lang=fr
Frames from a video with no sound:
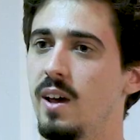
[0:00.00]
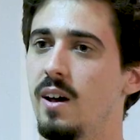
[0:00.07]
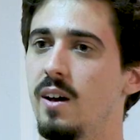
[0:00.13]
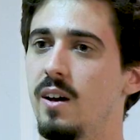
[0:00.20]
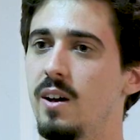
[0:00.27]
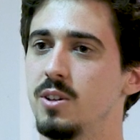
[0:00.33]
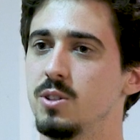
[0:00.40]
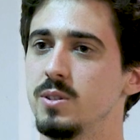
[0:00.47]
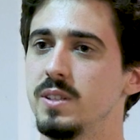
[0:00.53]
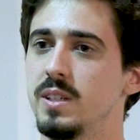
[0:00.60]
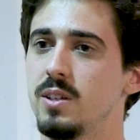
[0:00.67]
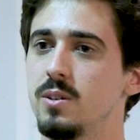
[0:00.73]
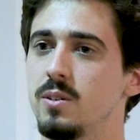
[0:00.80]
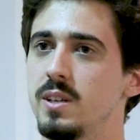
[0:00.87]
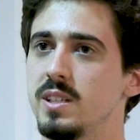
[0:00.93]
Euh, je sais
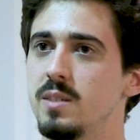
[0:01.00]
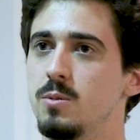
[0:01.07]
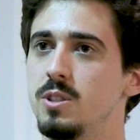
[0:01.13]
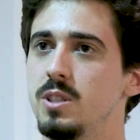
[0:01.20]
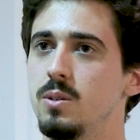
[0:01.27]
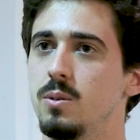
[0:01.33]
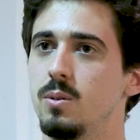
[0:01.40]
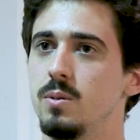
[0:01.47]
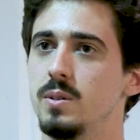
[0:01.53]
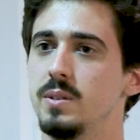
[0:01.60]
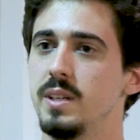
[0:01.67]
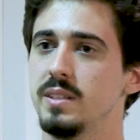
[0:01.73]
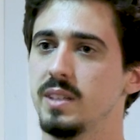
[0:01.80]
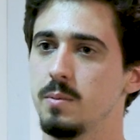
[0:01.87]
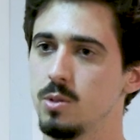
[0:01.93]
que les emojis ont une
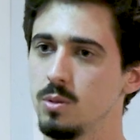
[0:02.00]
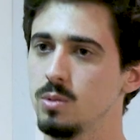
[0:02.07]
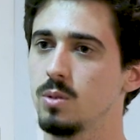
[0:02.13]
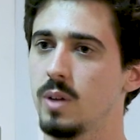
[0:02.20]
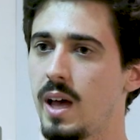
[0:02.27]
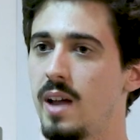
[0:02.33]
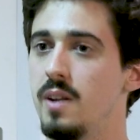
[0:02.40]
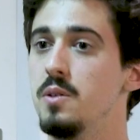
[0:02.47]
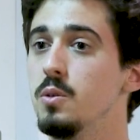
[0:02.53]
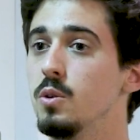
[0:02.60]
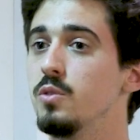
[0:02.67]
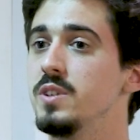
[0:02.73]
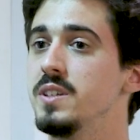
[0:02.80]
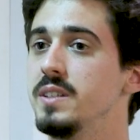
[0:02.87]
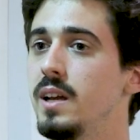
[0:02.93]
description, donc un nom
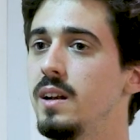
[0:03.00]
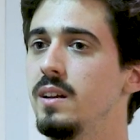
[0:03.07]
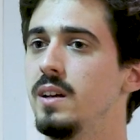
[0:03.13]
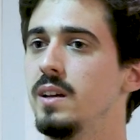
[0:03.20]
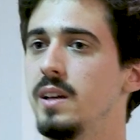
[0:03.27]
officiel,